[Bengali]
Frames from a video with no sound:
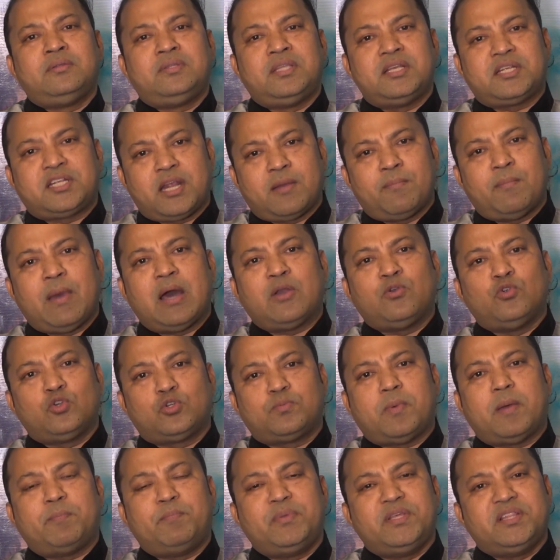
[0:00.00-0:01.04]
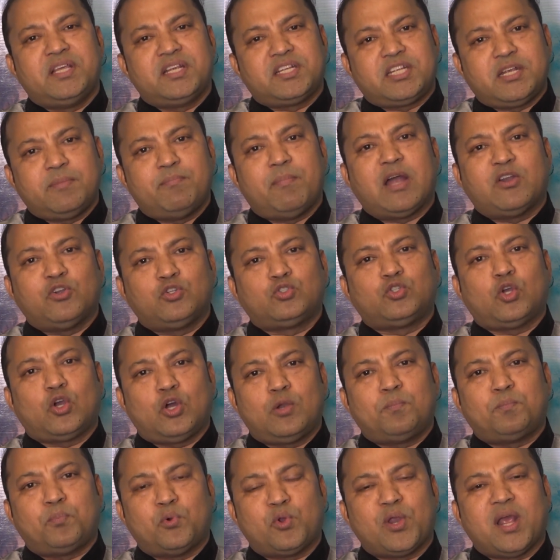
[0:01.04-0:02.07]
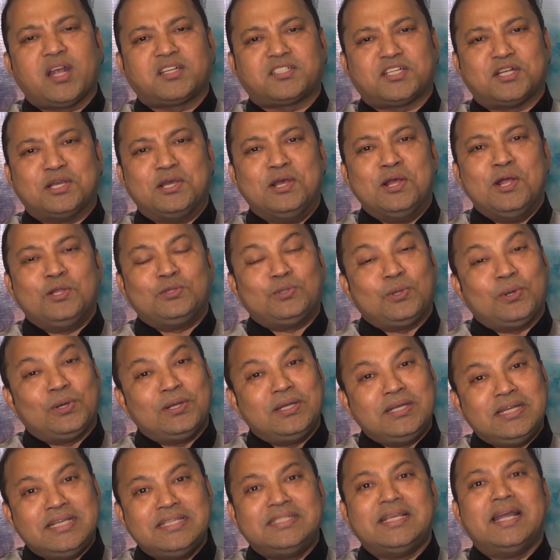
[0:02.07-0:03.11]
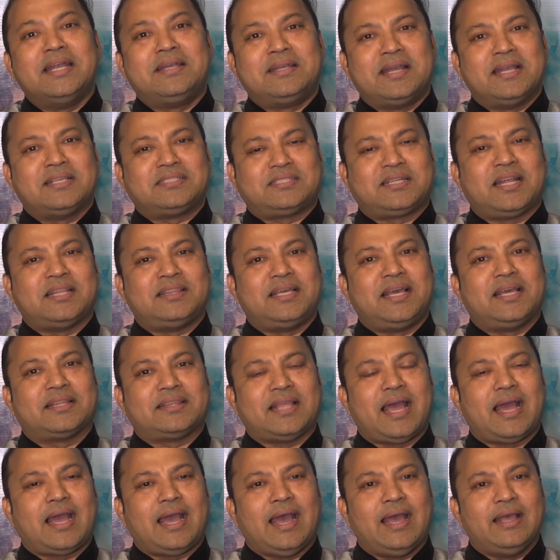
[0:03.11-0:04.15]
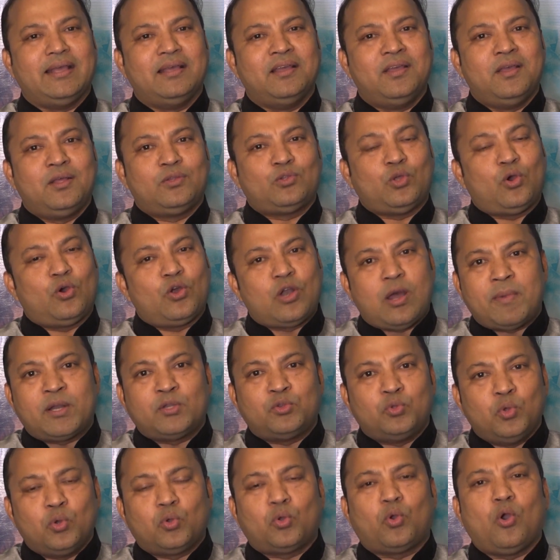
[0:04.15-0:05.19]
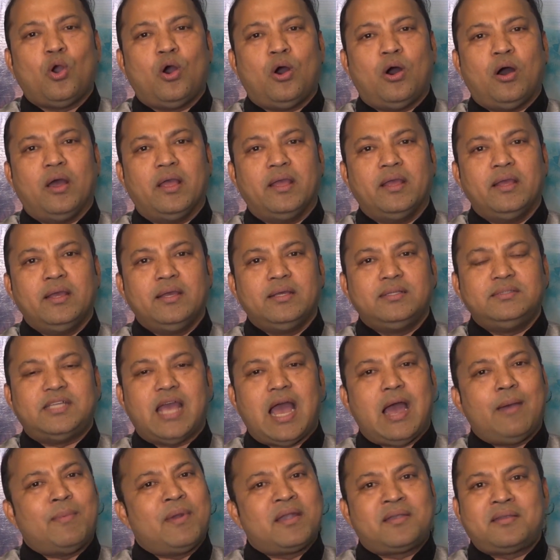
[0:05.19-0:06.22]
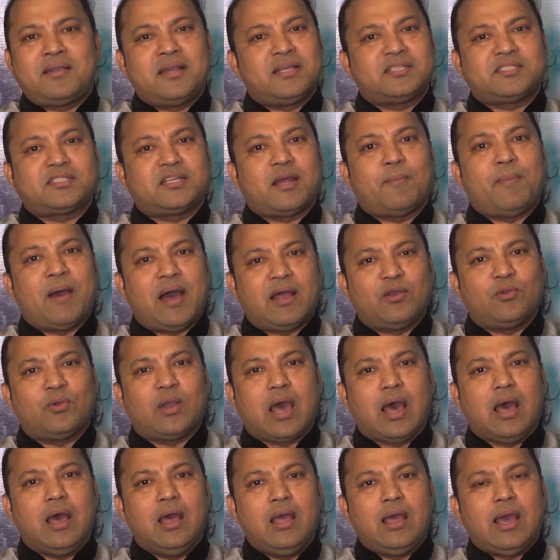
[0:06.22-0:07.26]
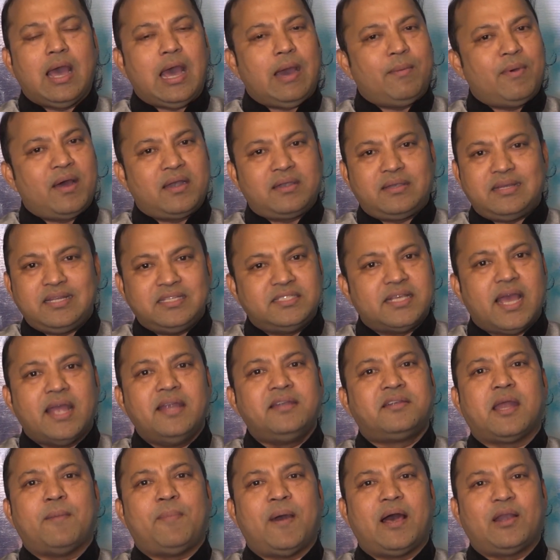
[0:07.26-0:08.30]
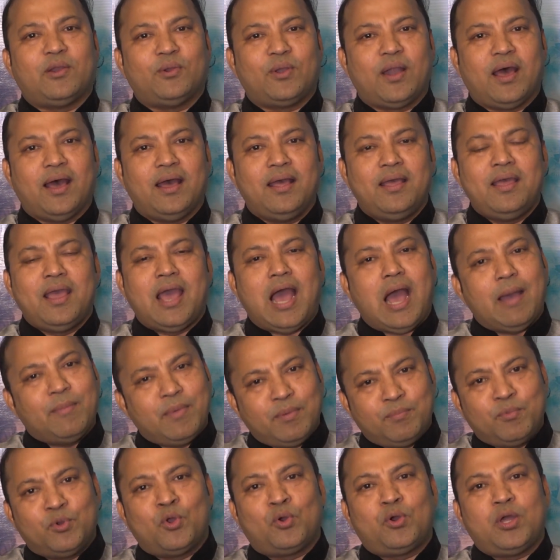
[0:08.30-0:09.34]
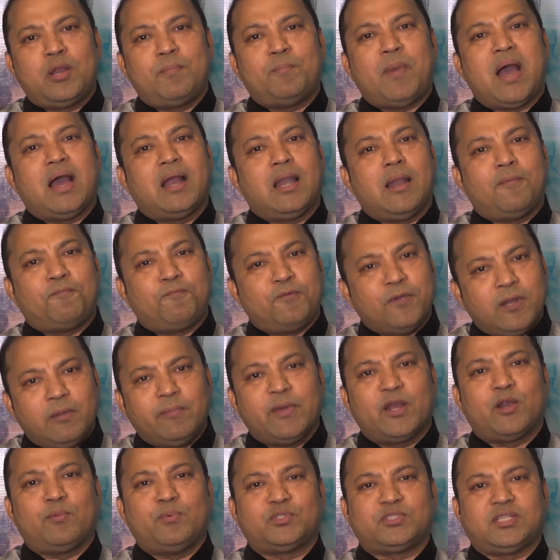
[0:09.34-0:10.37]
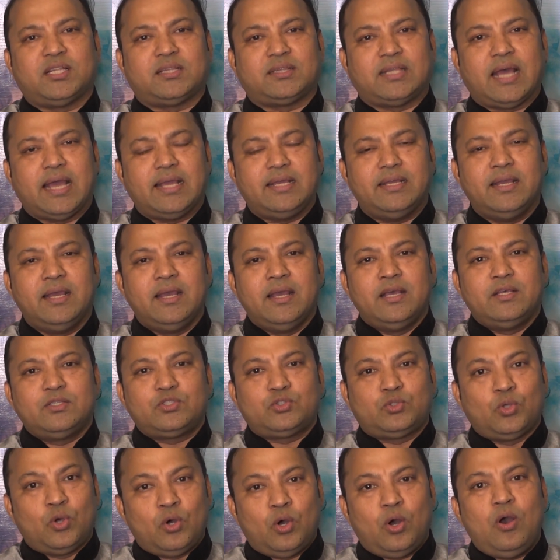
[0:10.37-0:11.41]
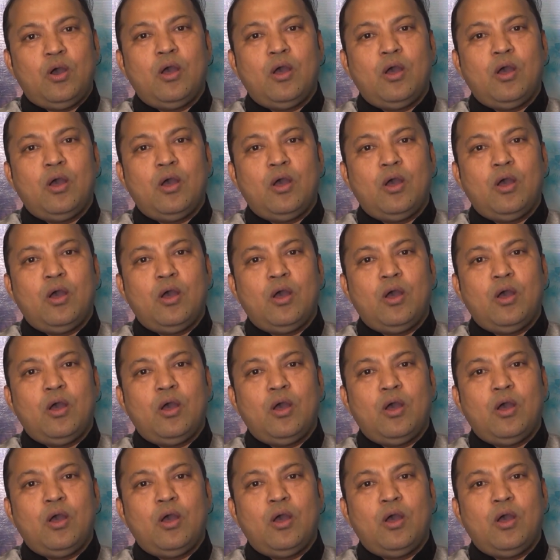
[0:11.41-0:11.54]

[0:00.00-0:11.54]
দেশের মানুষ বা বিদেশি মানুষ যখন পরে আসে তখন নিজের ড্রেসটার দিকে তাকায় তখন আমার দুঃখ হয় যে আমার ড্রেসটা ভালো না আমার ডিজাইনটা ভালো না আমি মনে করি বাংলা ফিল্মের অবস্থা তাই সো